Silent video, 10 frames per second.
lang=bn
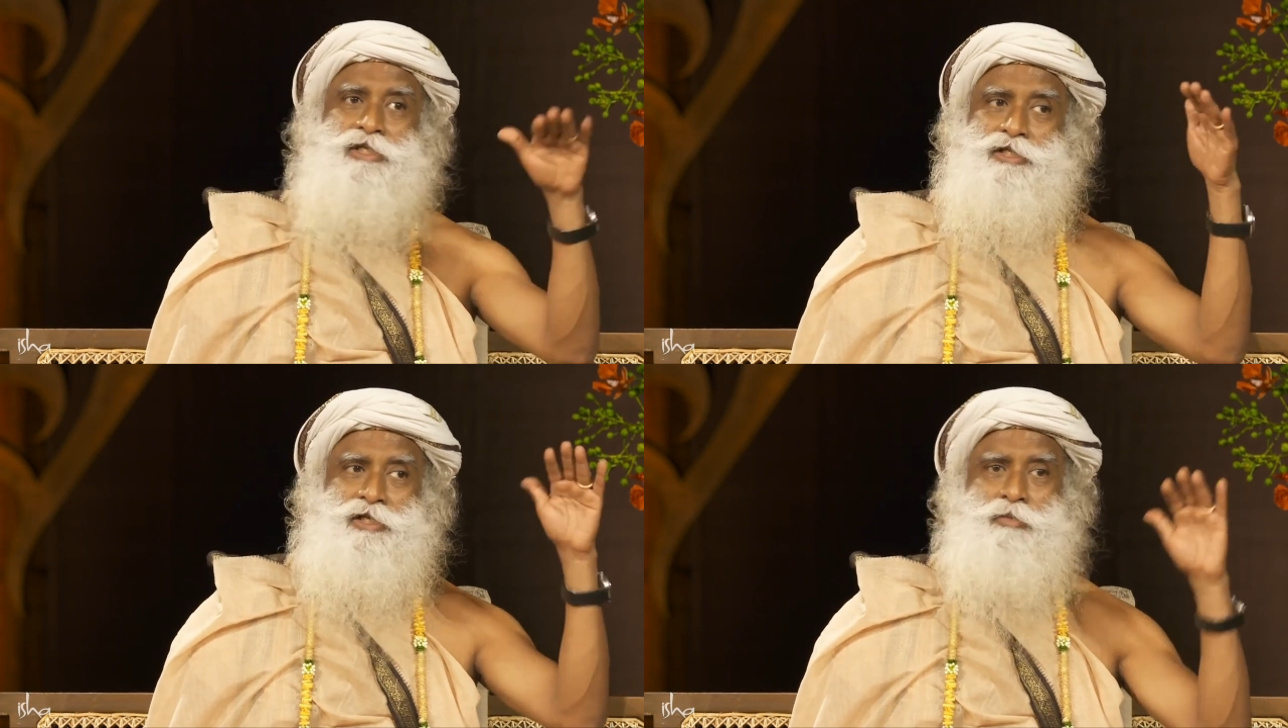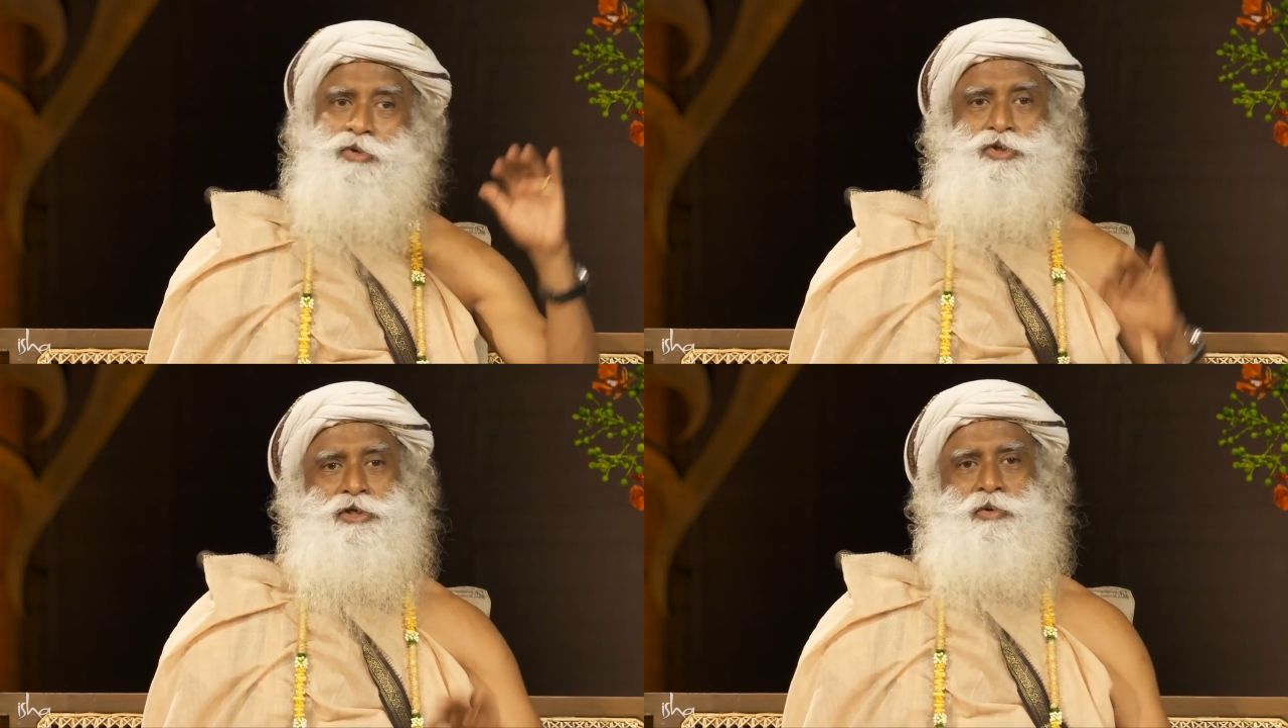থেকে
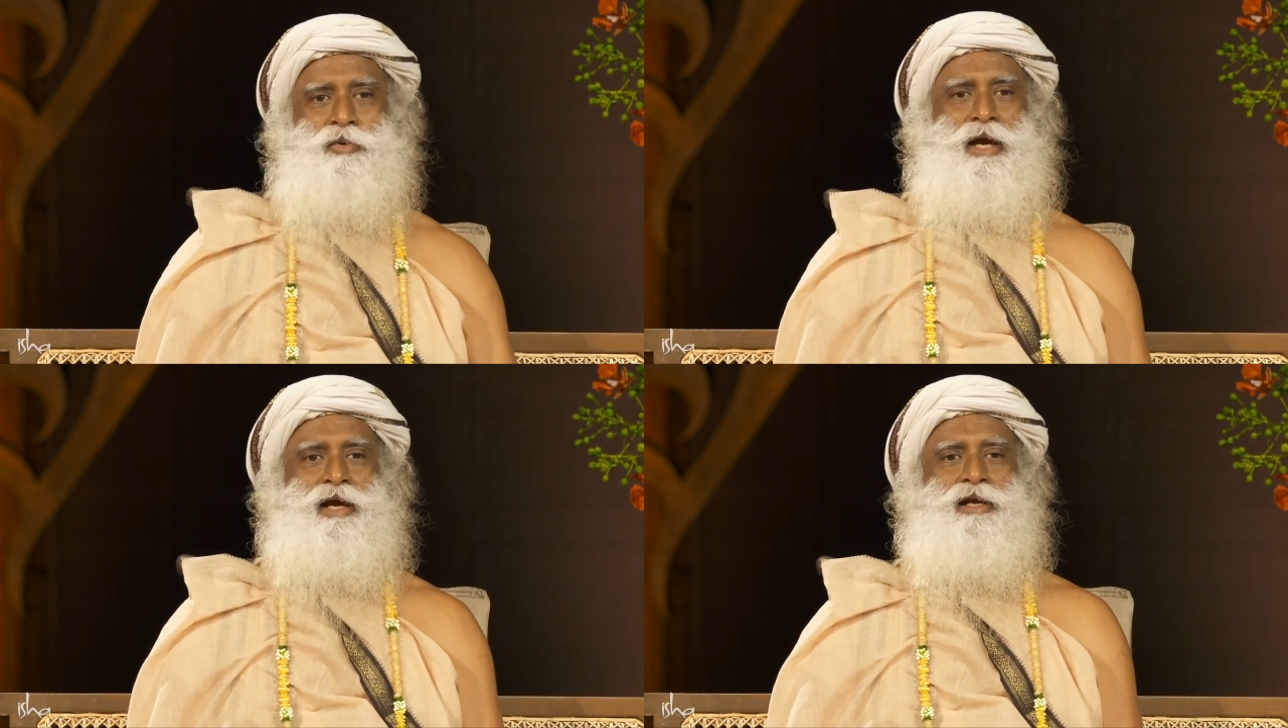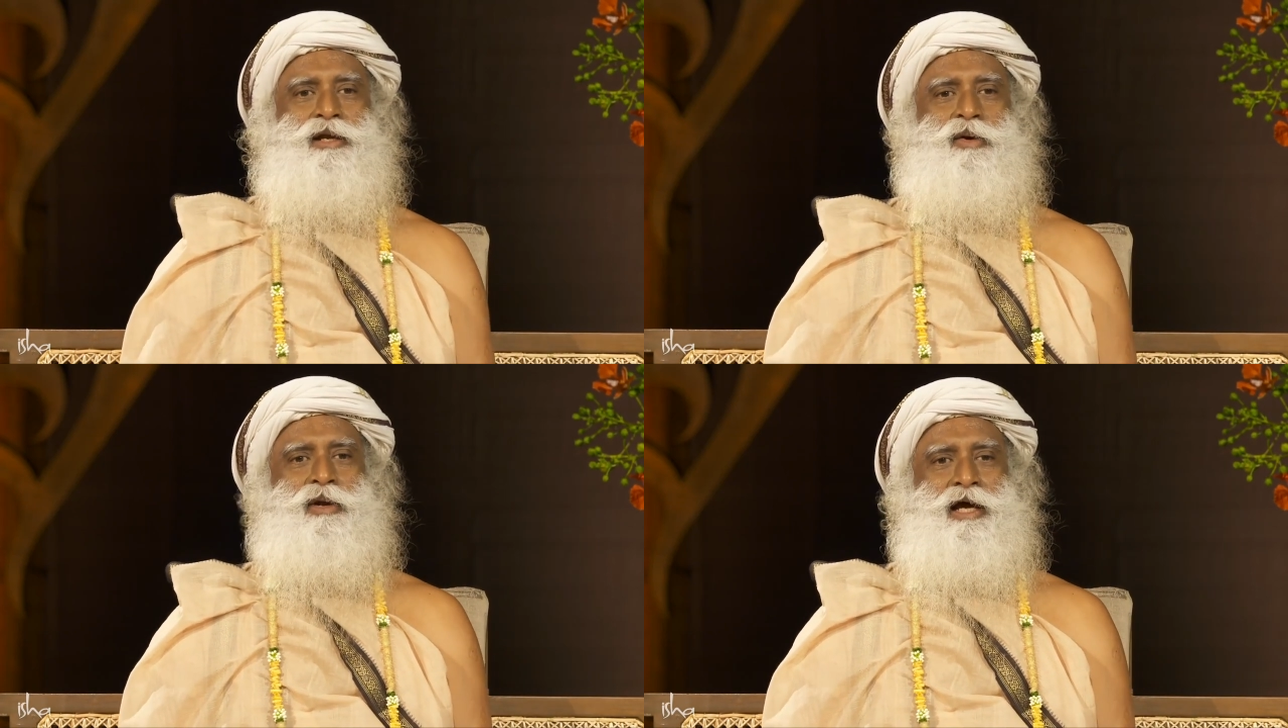মধুরতম আবেগ কি
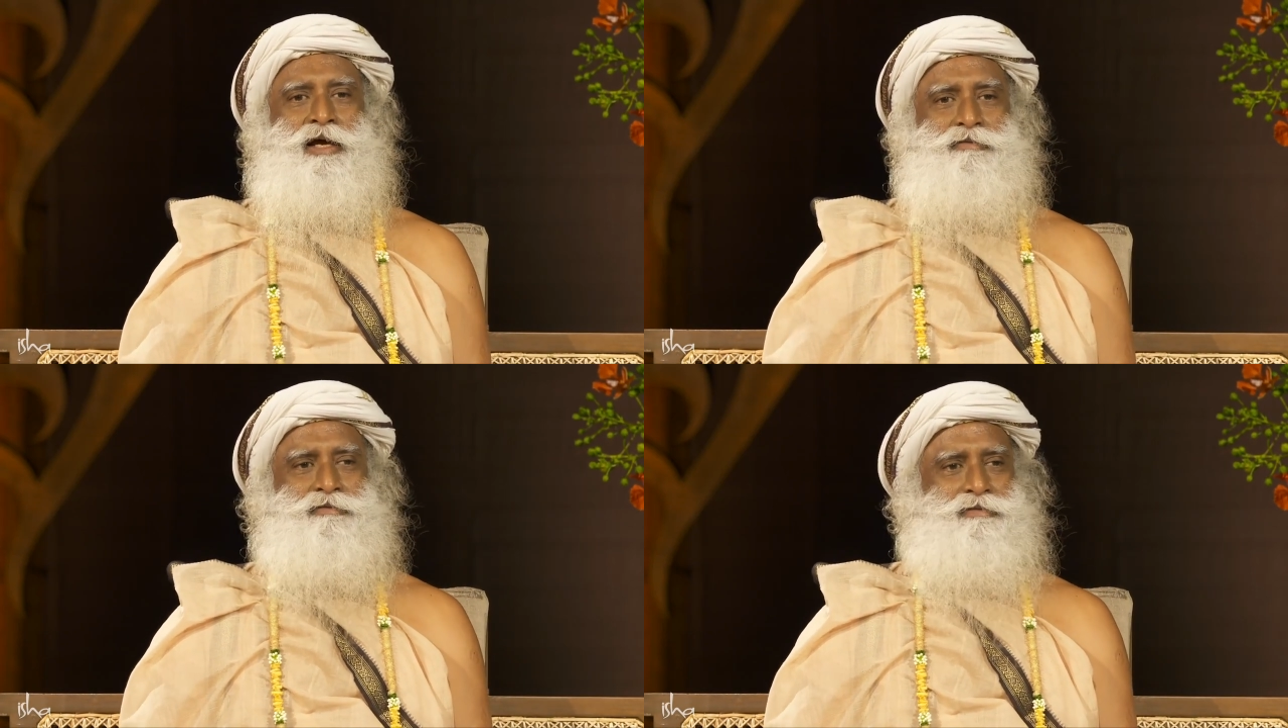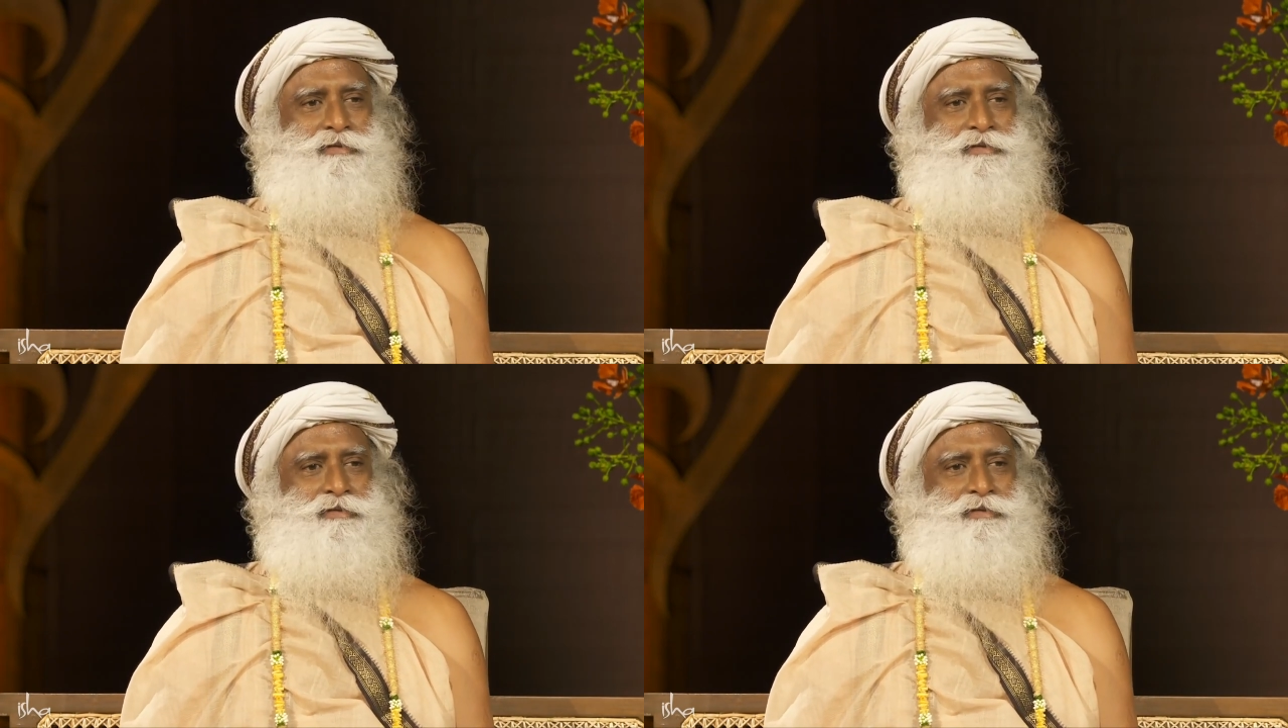আপনার জীবনে